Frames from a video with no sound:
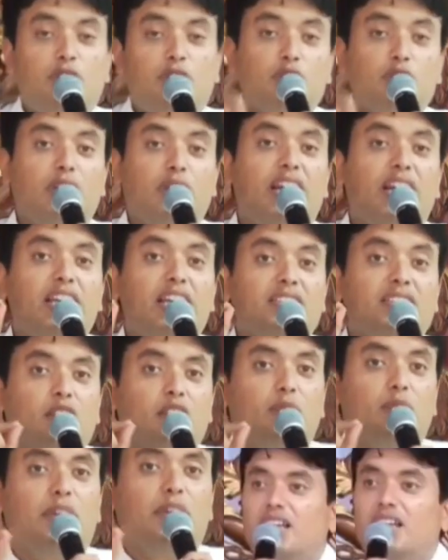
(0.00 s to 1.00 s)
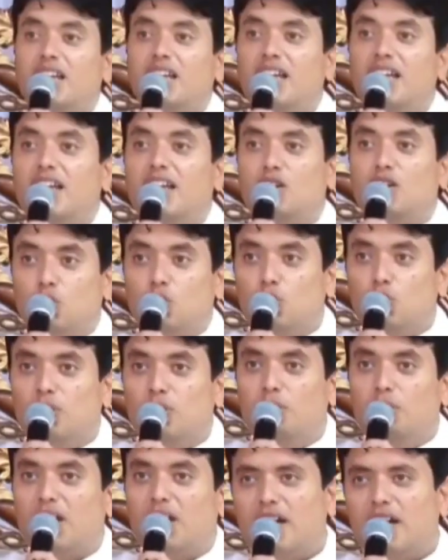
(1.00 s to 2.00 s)
परमेश्वर ने सबके लिए एक
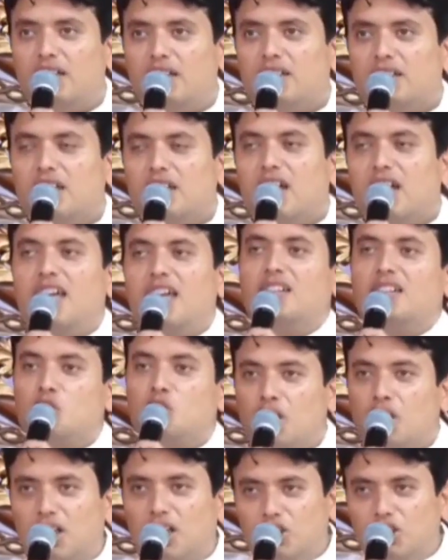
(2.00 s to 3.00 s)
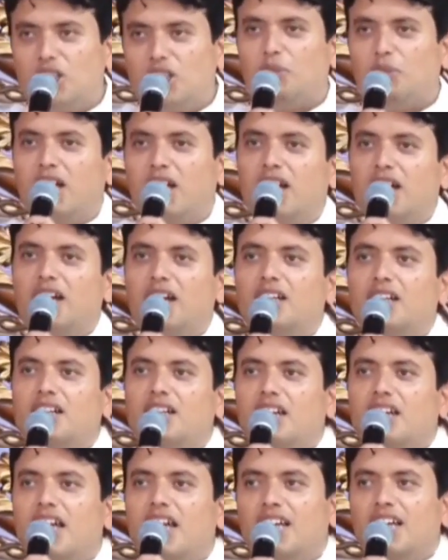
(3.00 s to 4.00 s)
रूल बनाया एक स्ट्रक्चर
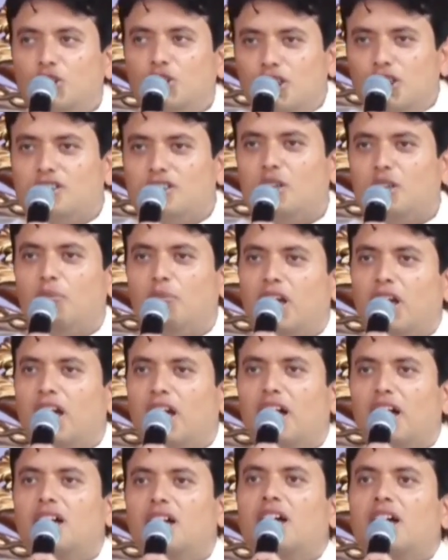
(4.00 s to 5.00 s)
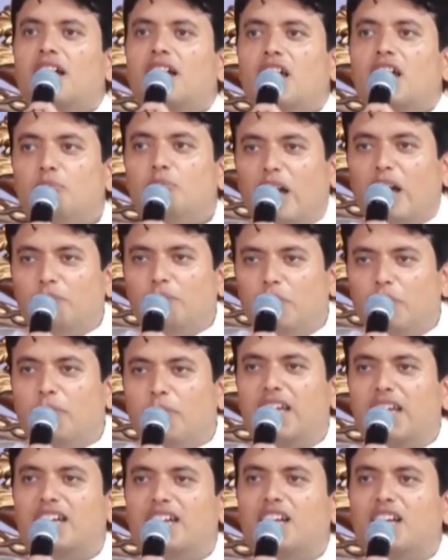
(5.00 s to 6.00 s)
बनाया एक सिस्टम बनाया एक
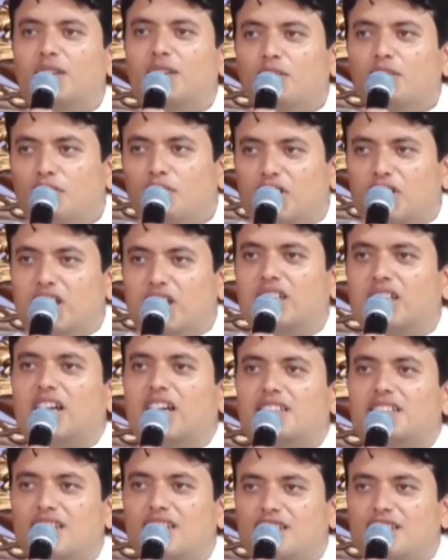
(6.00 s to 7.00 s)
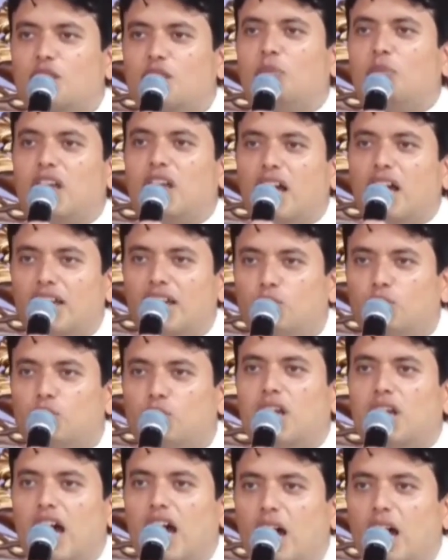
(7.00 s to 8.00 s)
बाइबिब्लिकल वचन का सिस्टम बना
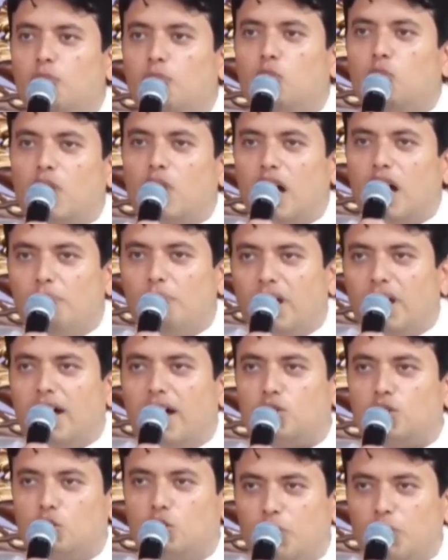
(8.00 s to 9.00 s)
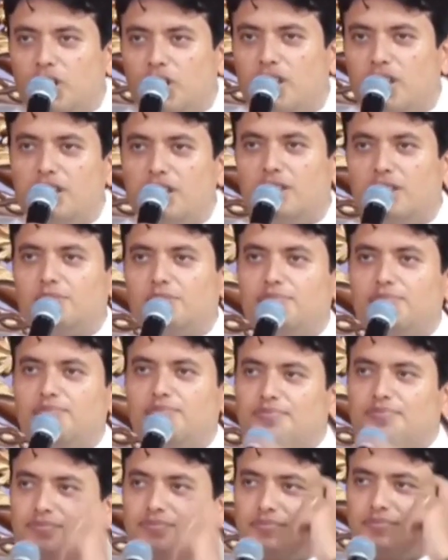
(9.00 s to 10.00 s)
के उसने आपको आपके हाथों में दे दिया
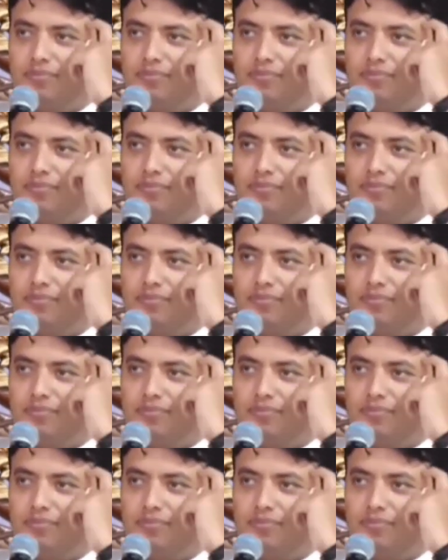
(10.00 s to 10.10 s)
